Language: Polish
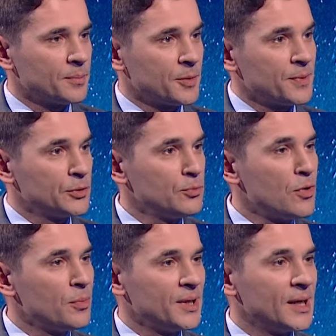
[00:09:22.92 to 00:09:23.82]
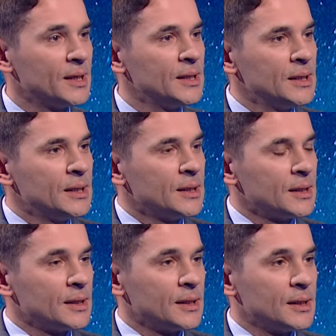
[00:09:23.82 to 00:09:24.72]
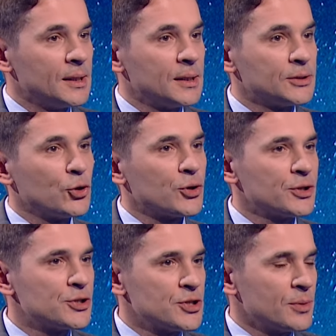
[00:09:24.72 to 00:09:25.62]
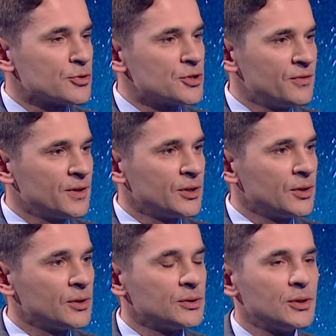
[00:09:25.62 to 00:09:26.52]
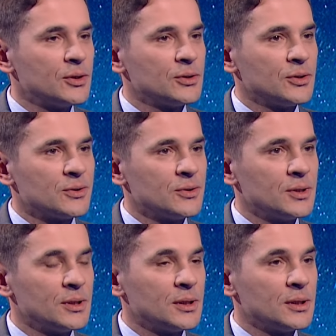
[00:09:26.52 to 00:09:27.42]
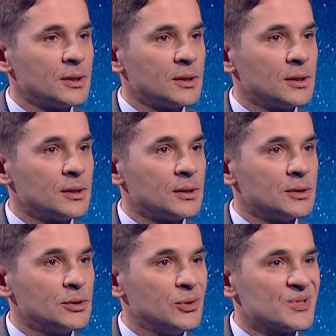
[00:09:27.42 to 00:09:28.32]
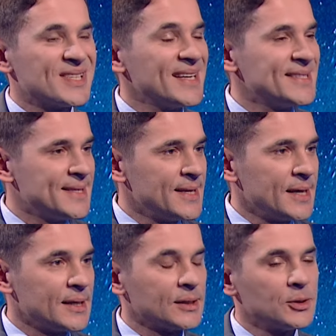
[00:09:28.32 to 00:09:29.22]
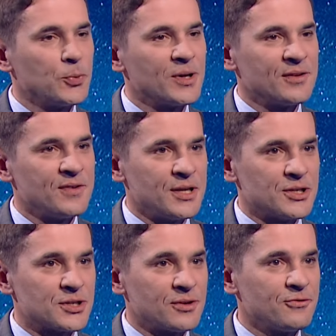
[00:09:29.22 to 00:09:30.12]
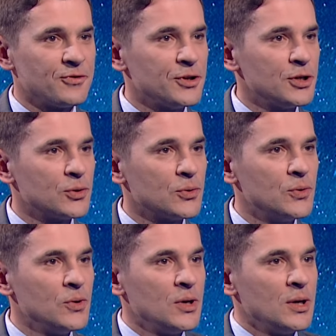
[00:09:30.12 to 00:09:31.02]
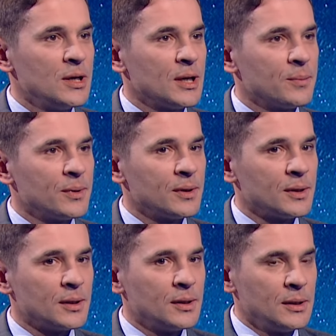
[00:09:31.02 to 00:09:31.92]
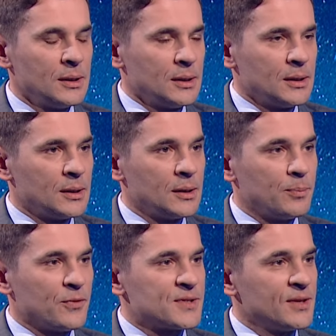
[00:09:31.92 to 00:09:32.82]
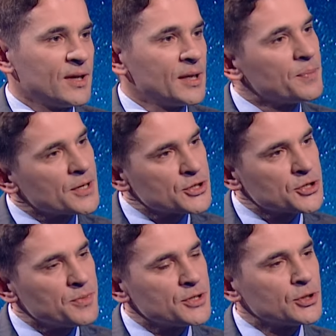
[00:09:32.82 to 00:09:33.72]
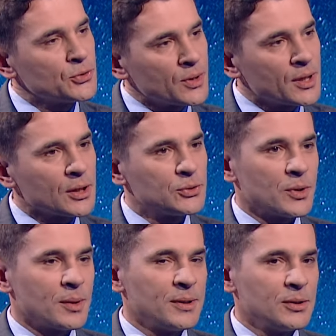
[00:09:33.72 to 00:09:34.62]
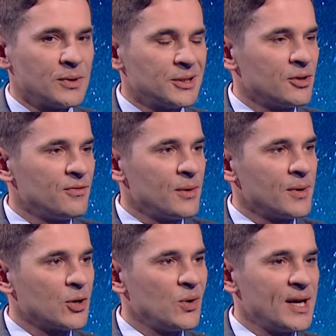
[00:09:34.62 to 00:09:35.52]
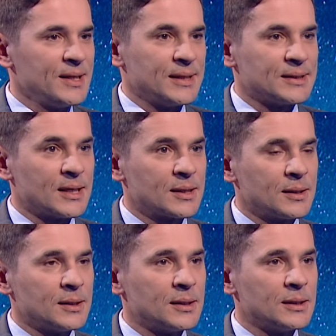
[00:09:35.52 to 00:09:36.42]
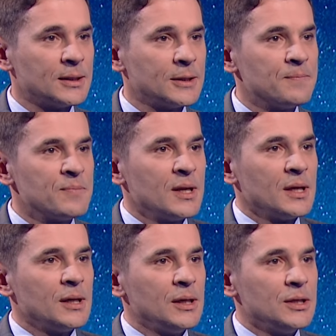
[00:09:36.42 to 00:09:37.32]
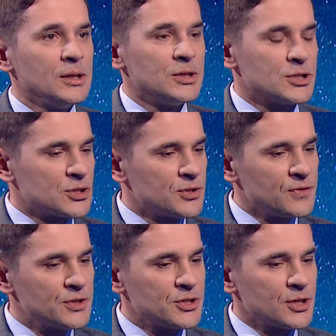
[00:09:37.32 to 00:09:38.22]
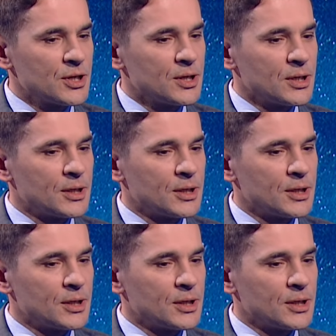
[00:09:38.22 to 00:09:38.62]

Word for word: perpetuum mobile, e, teoretycznie możliwe do, do, do, e, do zaistnienia, do pojawienia się w wyniku jakby e, e powstawania pierwszych śmieci, które, które będą generowały kolejne. Tak? E, e, I, I rzeczywiście